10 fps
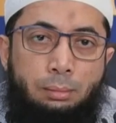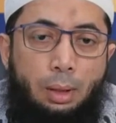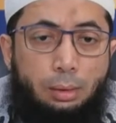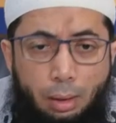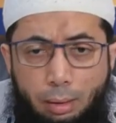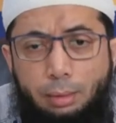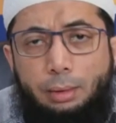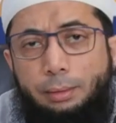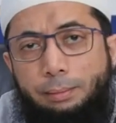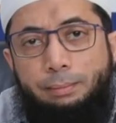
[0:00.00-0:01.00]
Hati-hati.
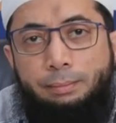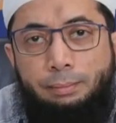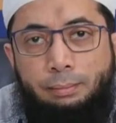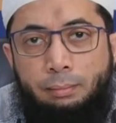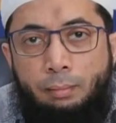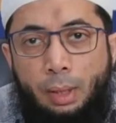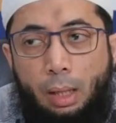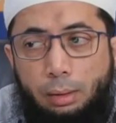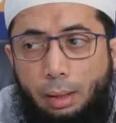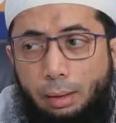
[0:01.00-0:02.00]

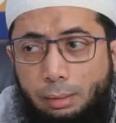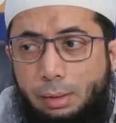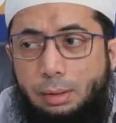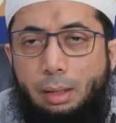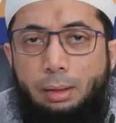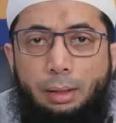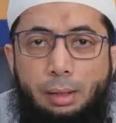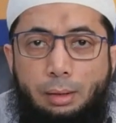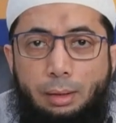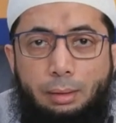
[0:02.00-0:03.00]
Hati-hati sekali.
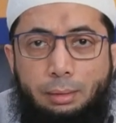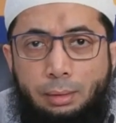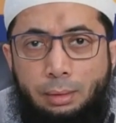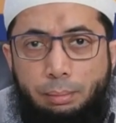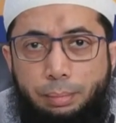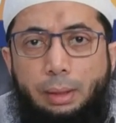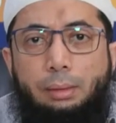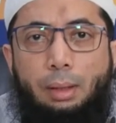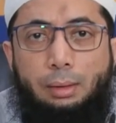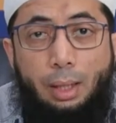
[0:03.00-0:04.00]
Ini adalah
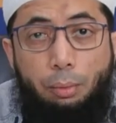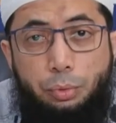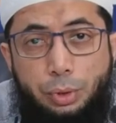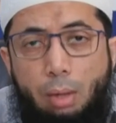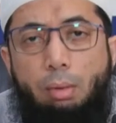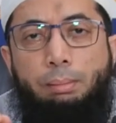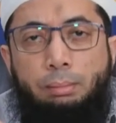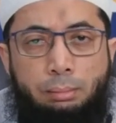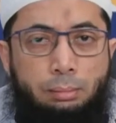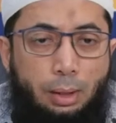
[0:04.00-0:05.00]
perintah, tanggung jawab.
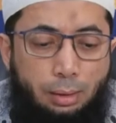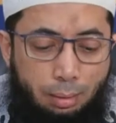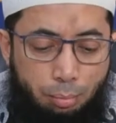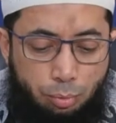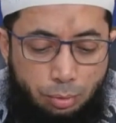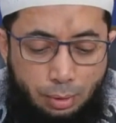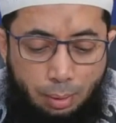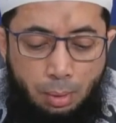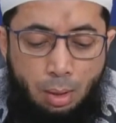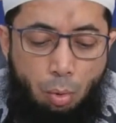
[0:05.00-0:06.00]
Kata Nabi
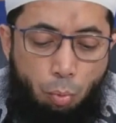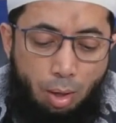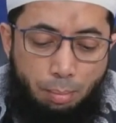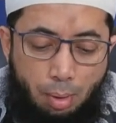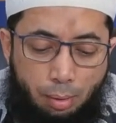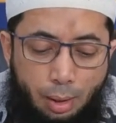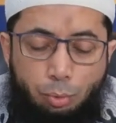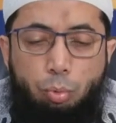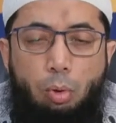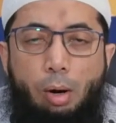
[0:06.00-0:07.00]
SAW, Wal
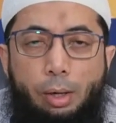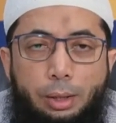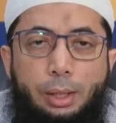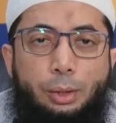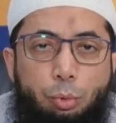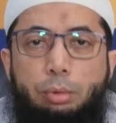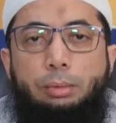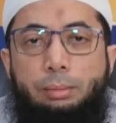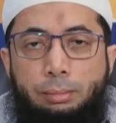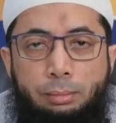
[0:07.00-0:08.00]
mar'atu ra'iyatun.
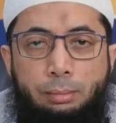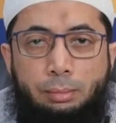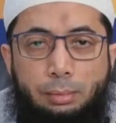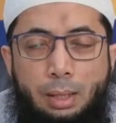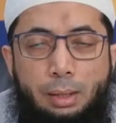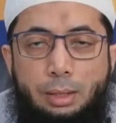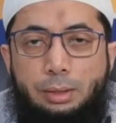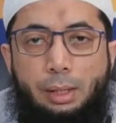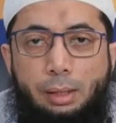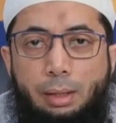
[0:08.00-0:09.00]
Dan
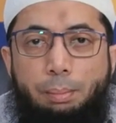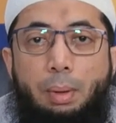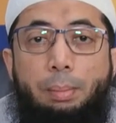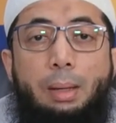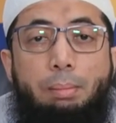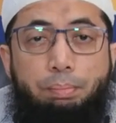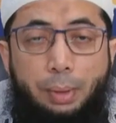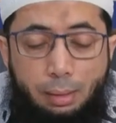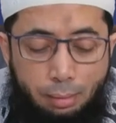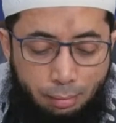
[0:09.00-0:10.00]
istri adalah
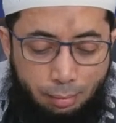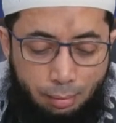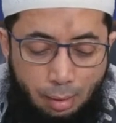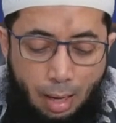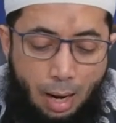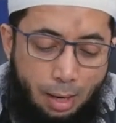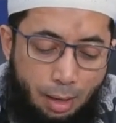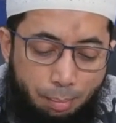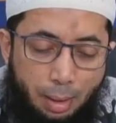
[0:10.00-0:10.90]
pemimpin ala